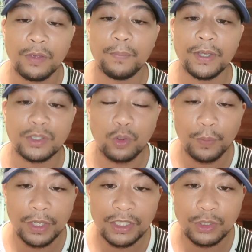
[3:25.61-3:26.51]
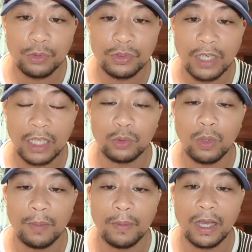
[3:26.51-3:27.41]
based combination sa
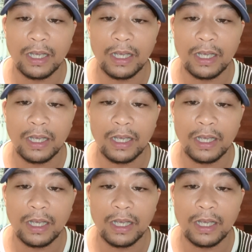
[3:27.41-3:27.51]
tuang mga